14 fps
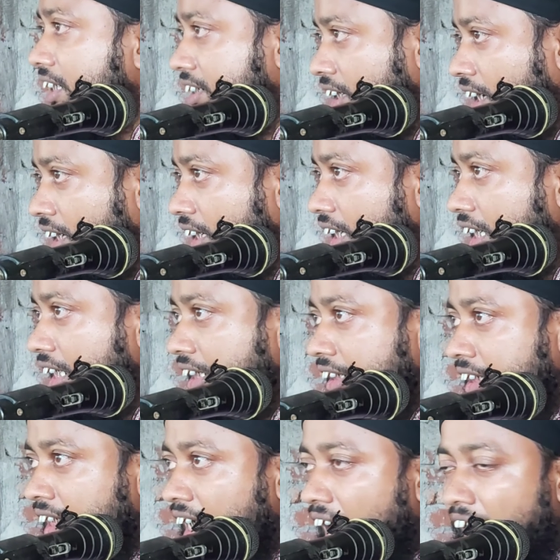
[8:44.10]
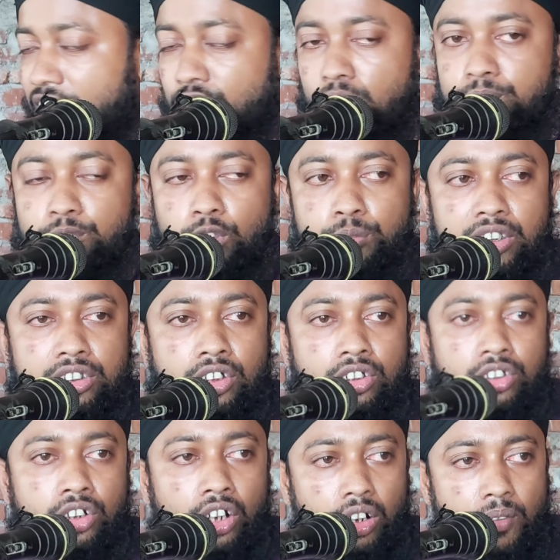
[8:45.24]
দিয়েছিলেন যে আদম নবীর
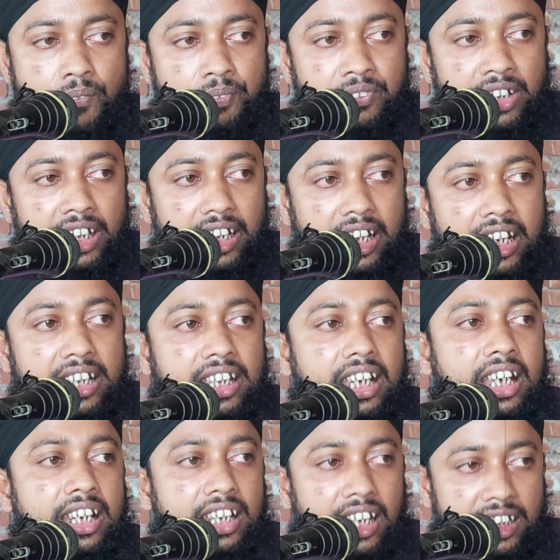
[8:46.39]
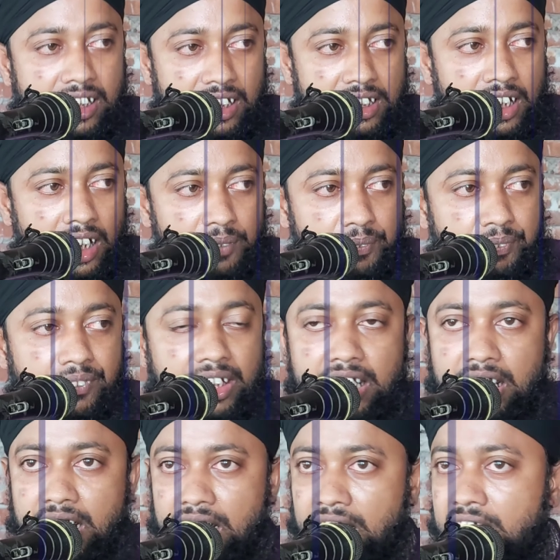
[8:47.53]
জন্য এই এরিয়া দিয়ে দিলাম
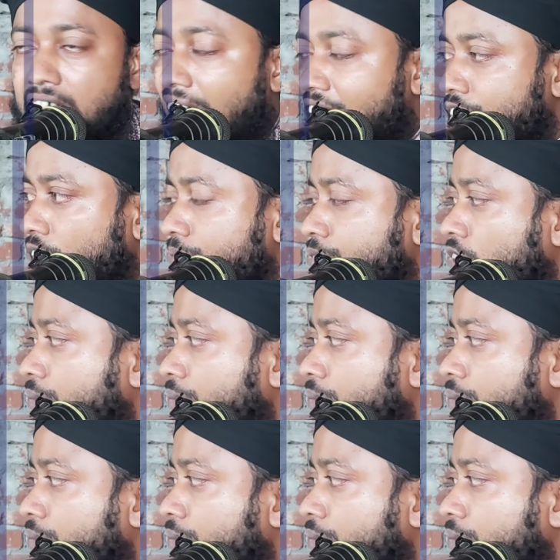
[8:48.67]
এই আদম